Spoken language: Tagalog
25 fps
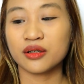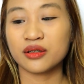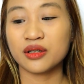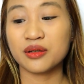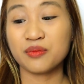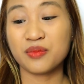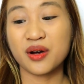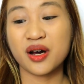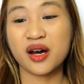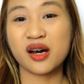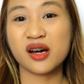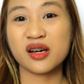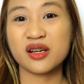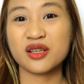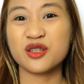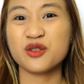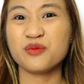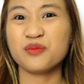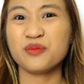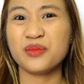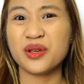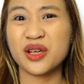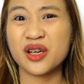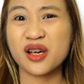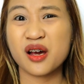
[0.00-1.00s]
di ba,
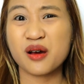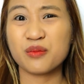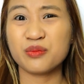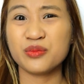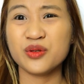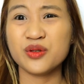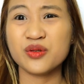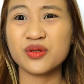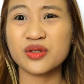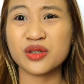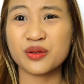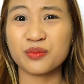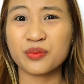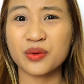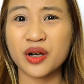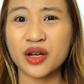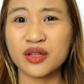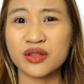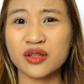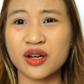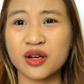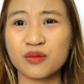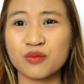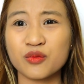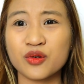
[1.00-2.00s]
yung makeup dun sa
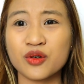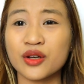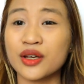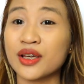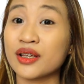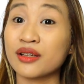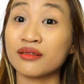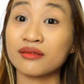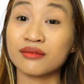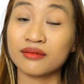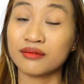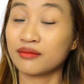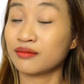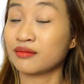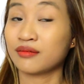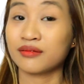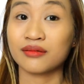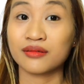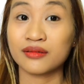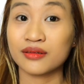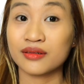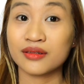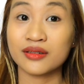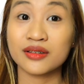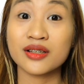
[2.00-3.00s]
product mo and
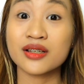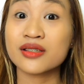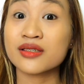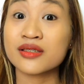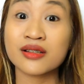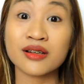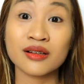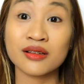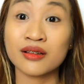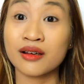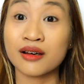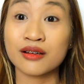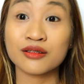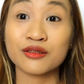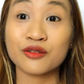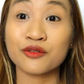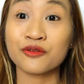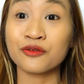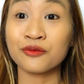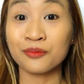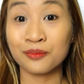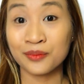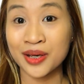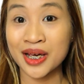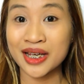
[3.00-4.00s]
That's a lot
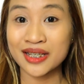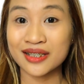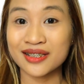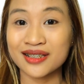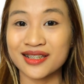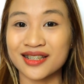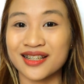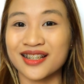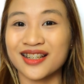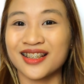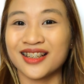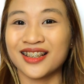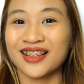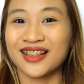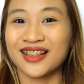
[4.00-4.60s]
of mess.